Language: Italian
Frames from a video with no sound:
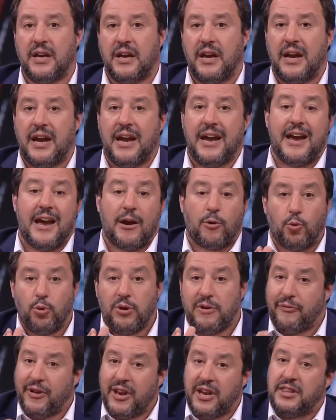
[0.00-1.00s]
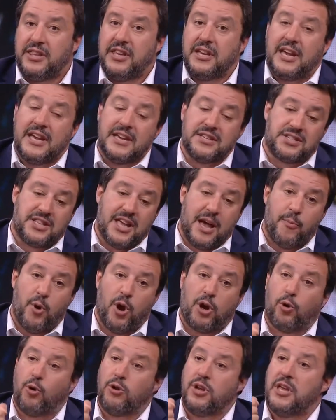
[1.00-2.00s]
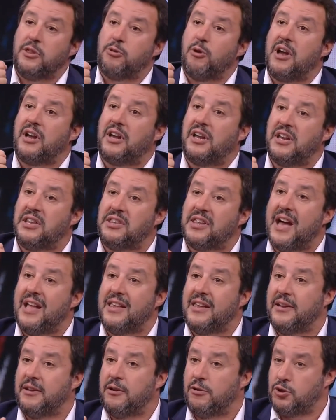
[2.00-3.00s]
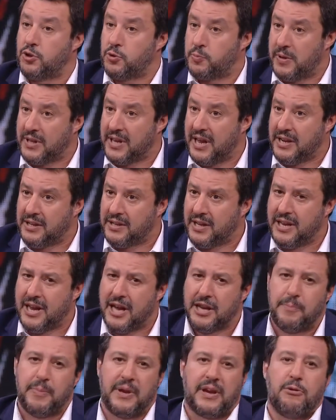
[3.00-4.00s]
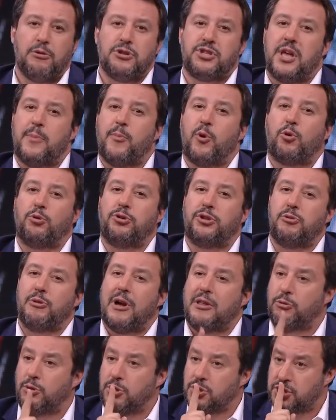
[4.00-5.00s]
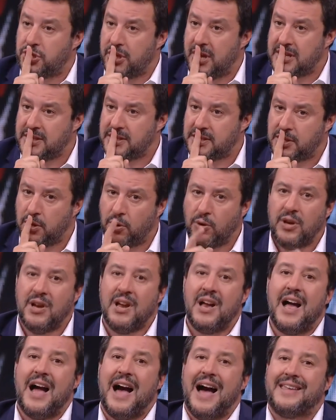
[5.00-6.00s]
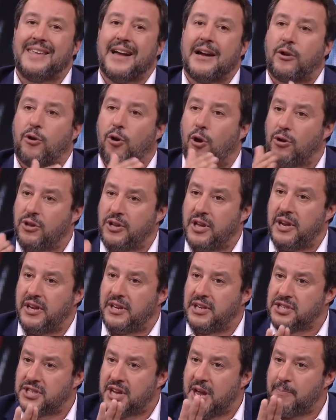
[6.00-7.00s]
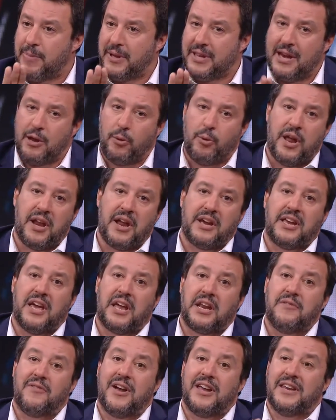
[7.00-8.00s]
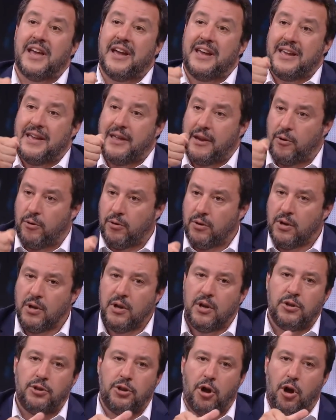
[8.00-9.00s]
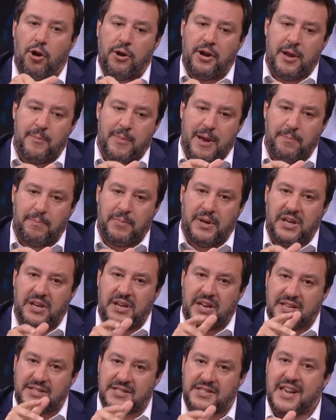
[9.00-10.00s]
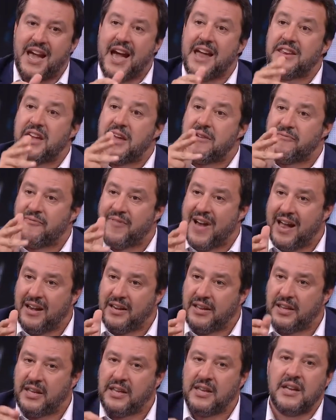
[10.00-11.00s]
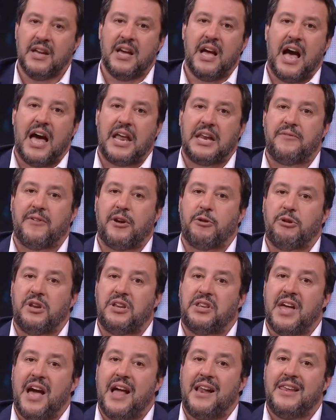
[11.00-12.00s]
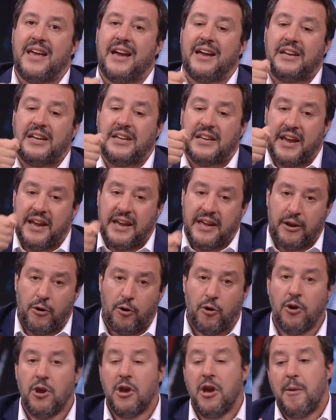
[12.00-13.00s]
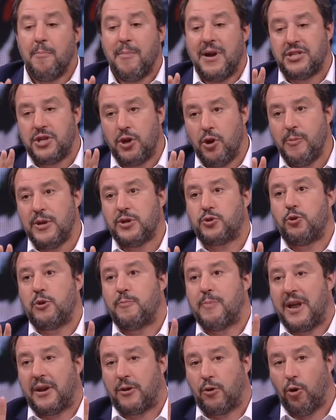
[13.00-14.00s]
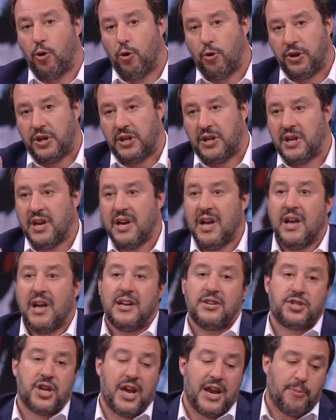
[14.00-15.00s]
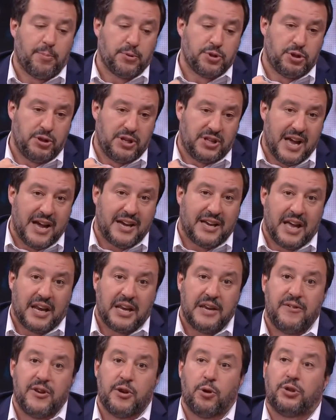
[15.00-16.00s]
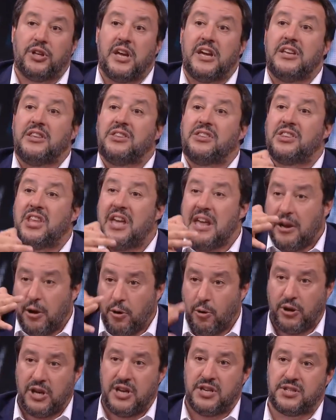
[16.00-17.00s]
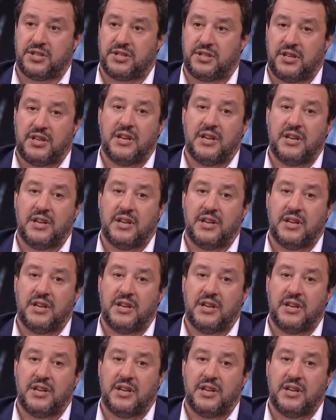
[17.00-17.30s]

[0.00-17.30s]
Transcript: e, e, alcuni feriti che stiamo accogliendo anche in Italia, negli ospedali italiani, perché noi stiamo continuando in silenzio ad accogliere chi scappa dalla guerra e chi arriva in aereo. Donne, bambini, anziani e invalidi arrivano in Italia in aereo. Ma siccome sui barconi c'è la possibilità che arrivino dei terroristi. Sì,